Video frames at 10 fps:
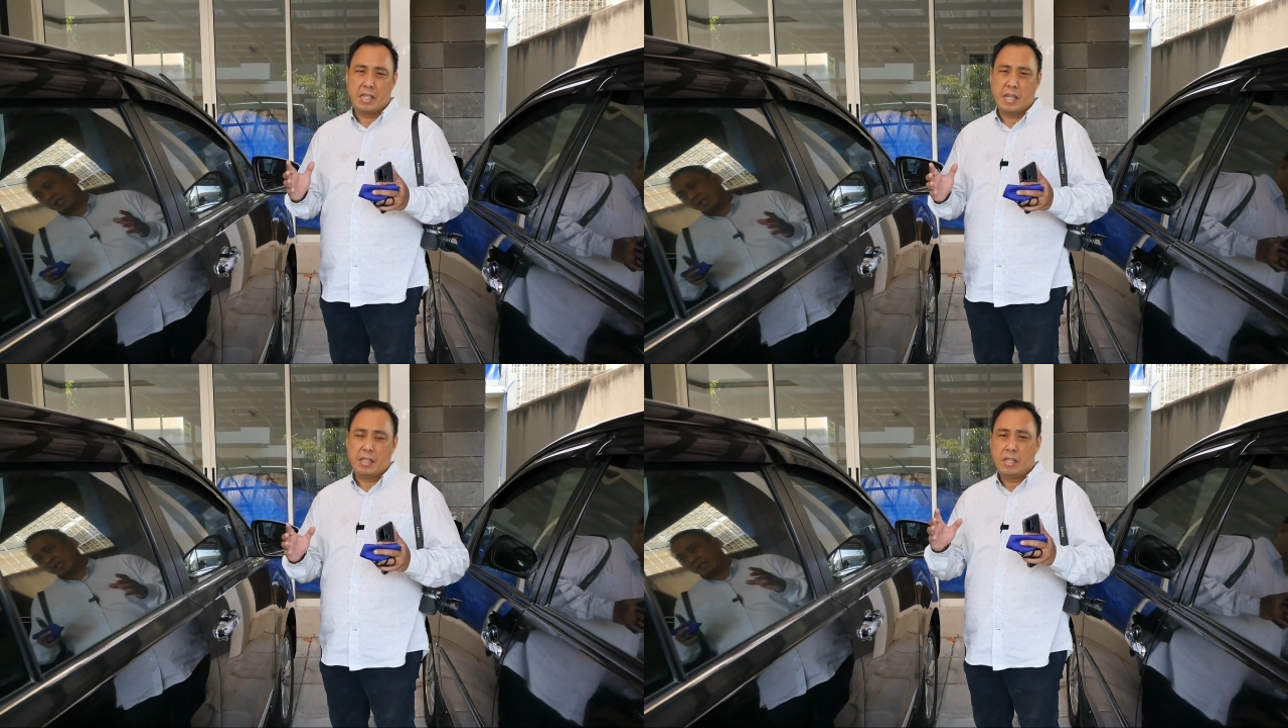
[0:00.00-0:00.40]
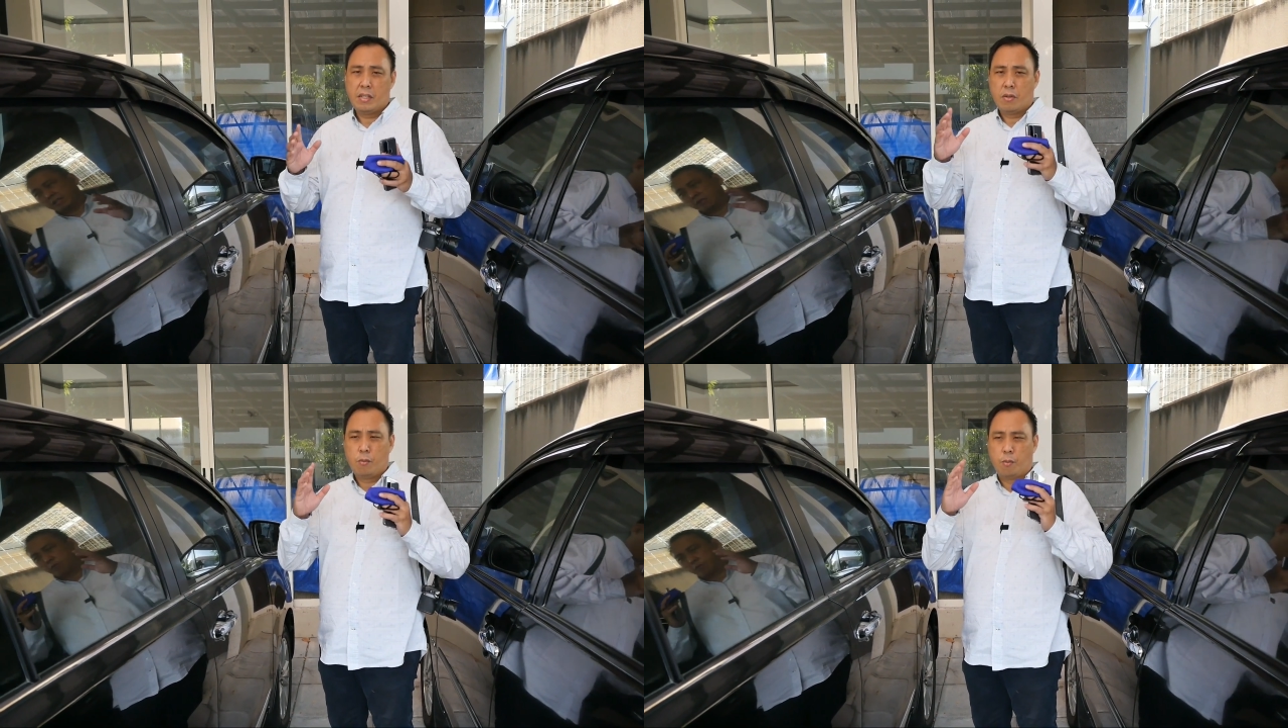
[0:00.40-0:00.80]
Jadi
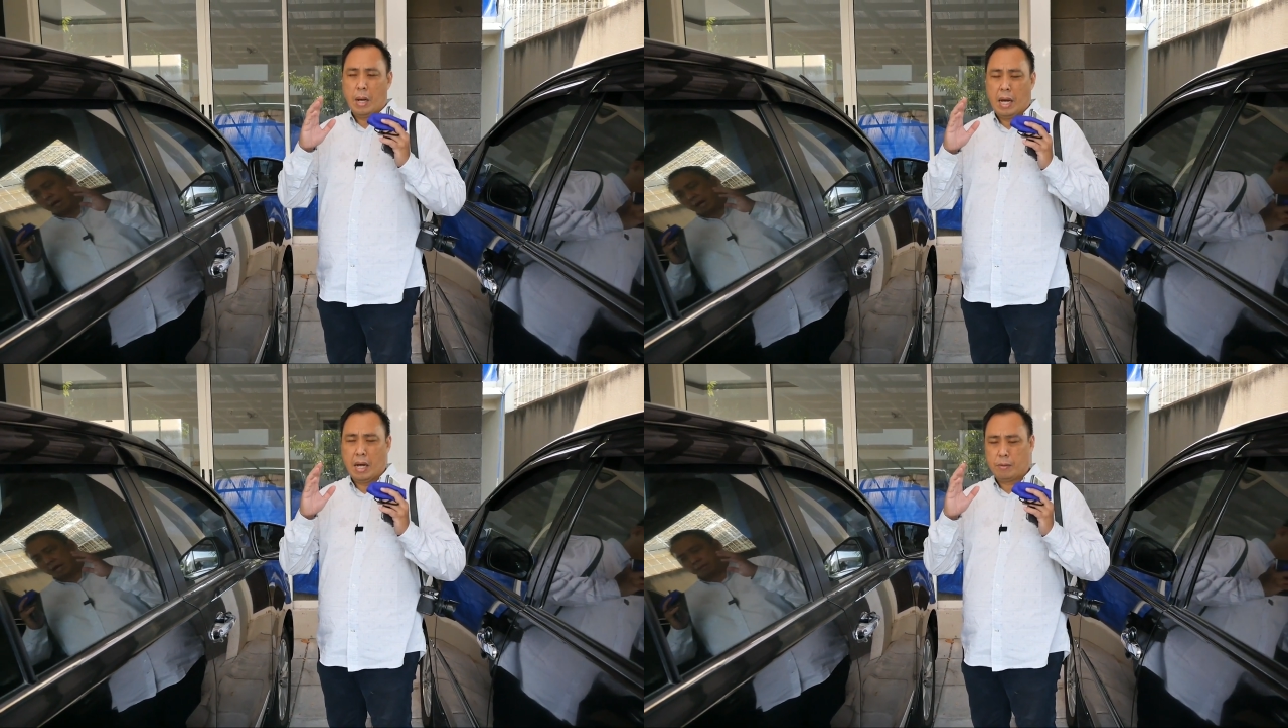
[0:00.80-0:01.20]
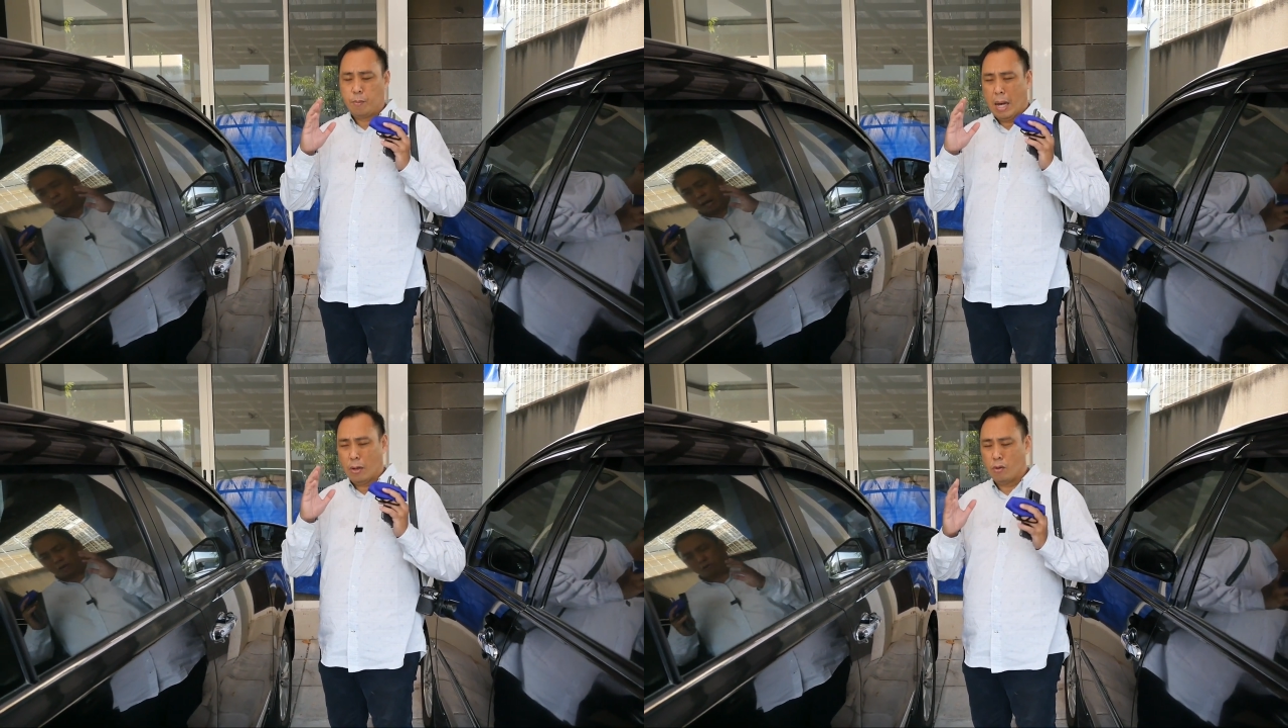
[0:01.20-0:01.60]

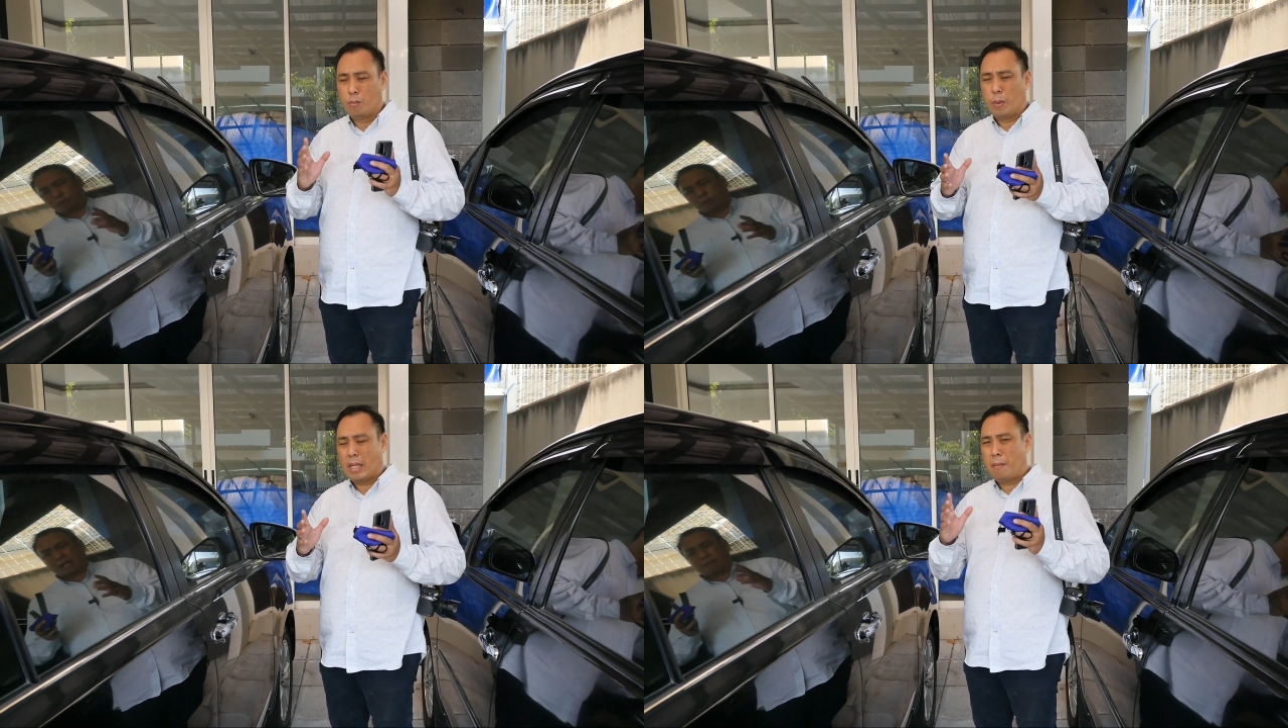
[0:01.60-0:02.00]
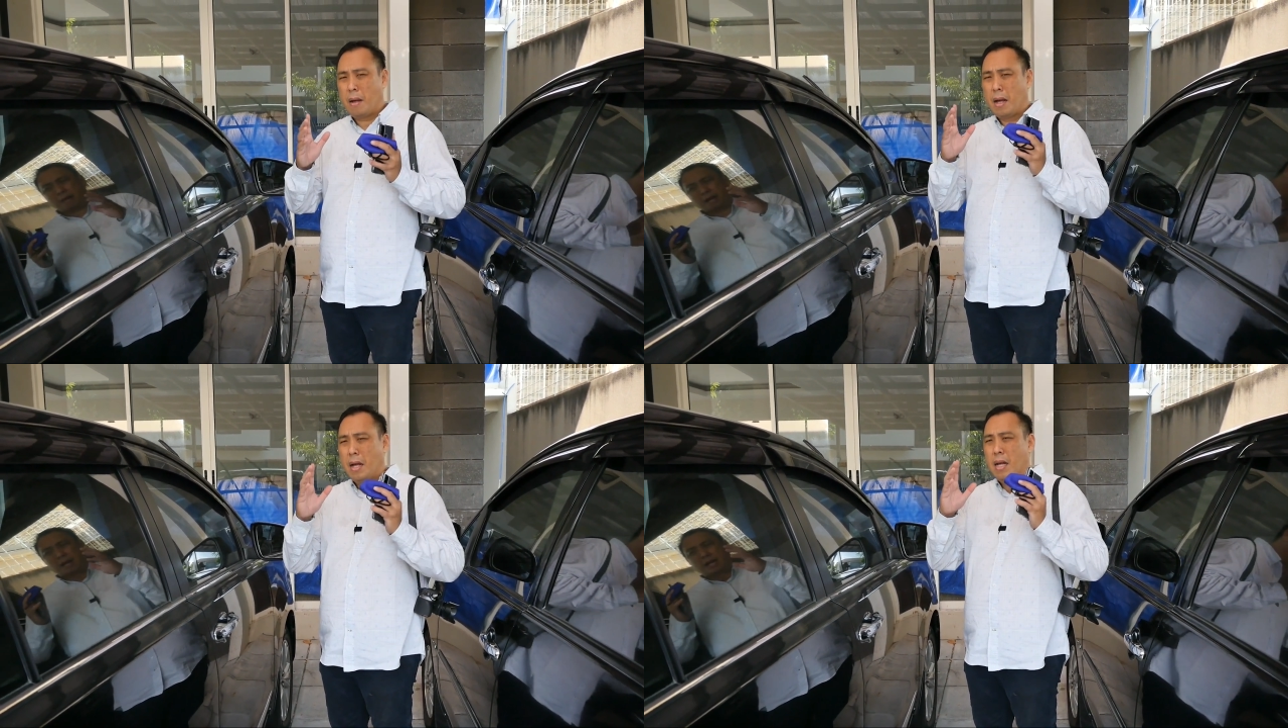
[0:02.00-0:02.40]
baru pertama